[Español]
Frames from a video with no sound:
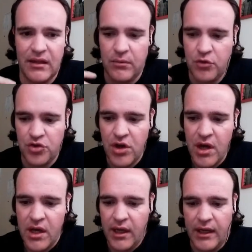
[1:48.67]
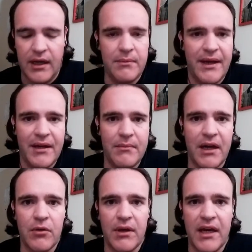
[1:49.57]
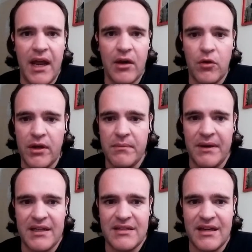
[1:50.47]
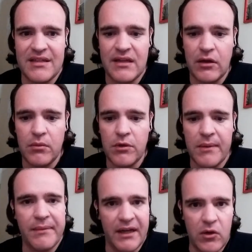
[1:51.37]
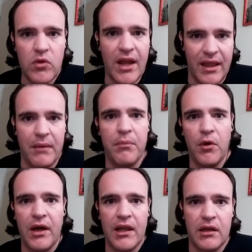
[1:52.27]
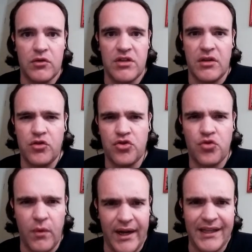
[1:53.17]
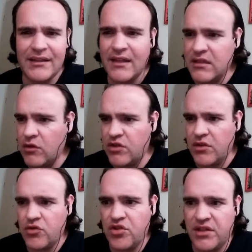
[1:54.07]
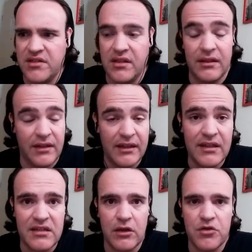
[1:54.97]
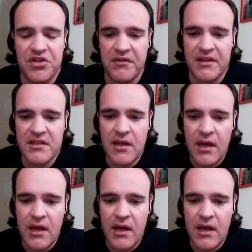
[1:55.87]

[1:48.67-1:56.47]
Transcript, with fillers: tenemos eh, la imagen en blanco y negro y pareciera ser como una película de época de los años 40, de los años 30 este, inclusive.